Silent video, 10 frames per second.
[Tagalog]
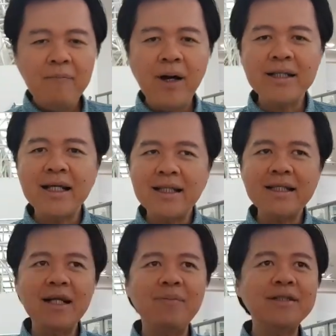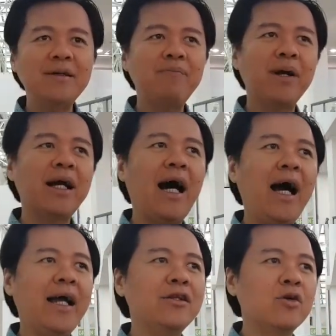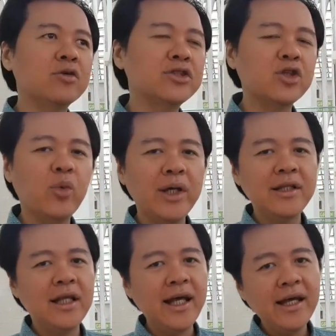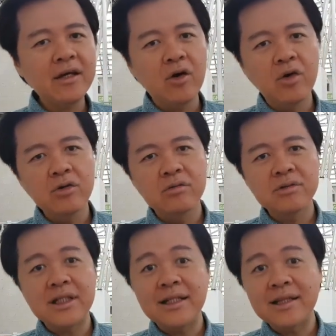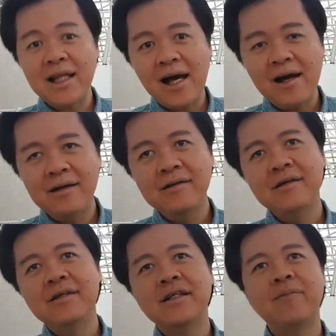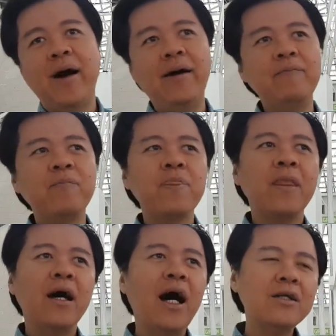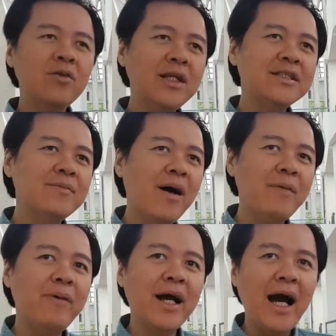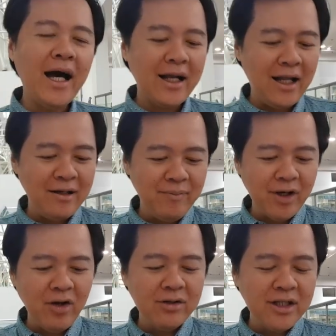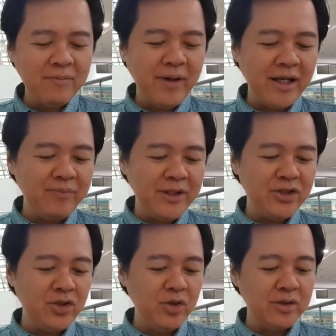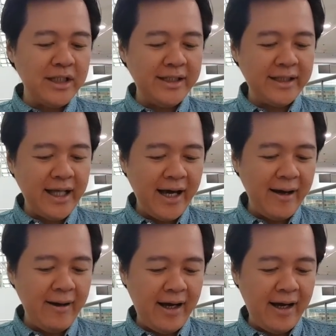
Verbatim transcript: Pagdating naman sa pagkain ng squid ink o yung tinta, 'di ba? Actually, sa mga pag-aaral, may konting benepisyo yung tinta.